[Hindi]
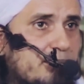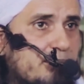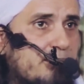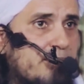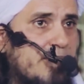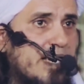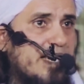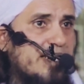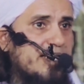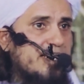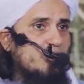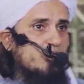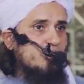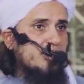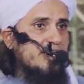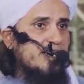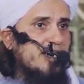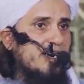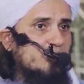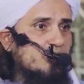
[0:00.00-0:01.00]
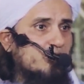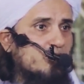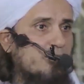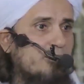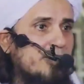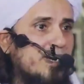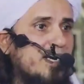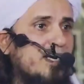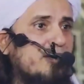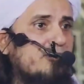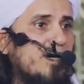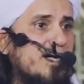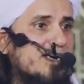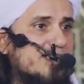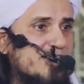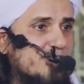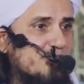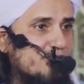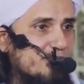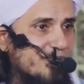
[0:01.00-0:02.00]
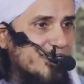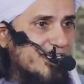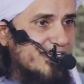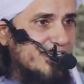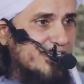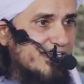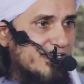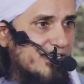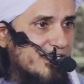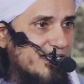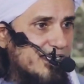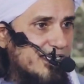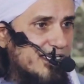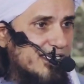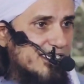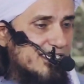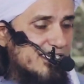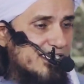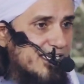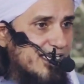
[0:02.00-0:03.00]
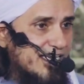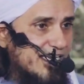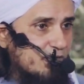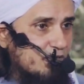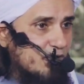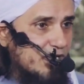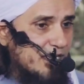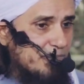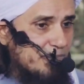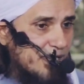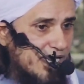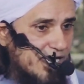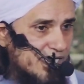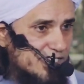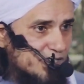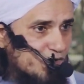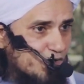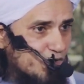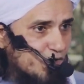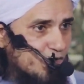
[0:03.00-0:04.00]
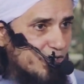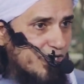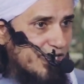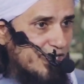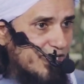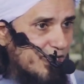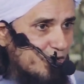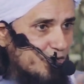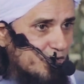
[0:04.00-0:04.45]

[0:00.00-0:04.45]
जब पहनी हुई है तो बेलिबास क्यों भाई इसलिए कि वो लिबास होना ना